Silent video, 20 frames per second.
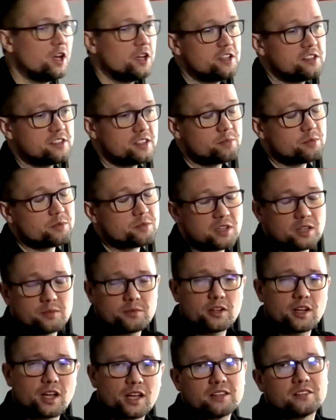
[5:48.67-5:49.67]
I sobie pomyślałem,
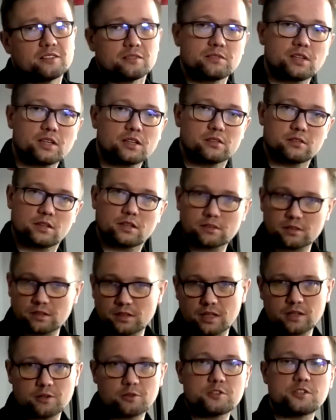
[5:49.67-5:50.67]
okej, okay, no tak, tak,
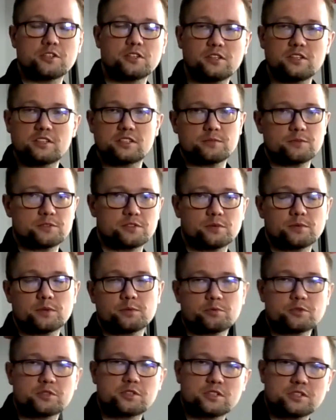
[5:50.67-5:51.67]
dla rodzinki, żeby sobie
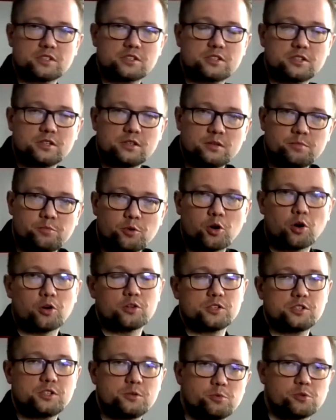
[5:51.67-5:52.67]
posiedzieć i, i,
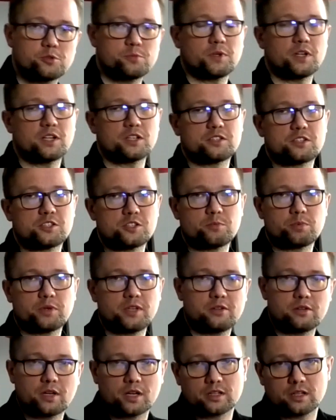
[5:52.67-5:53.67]
pochodzić i pozbierać
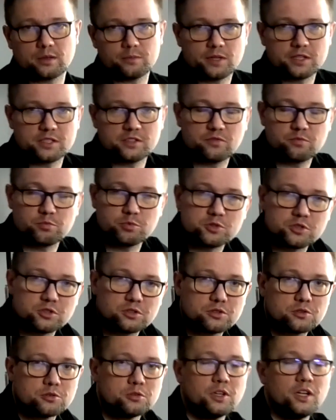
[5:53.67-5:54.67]
grzybki, to jak najbardziej w
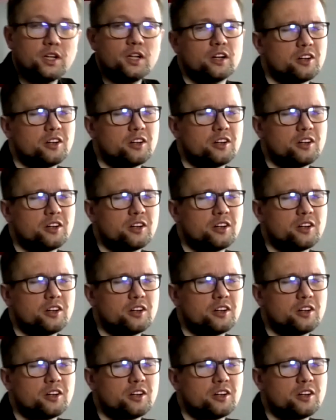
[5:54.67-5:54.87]
porządku.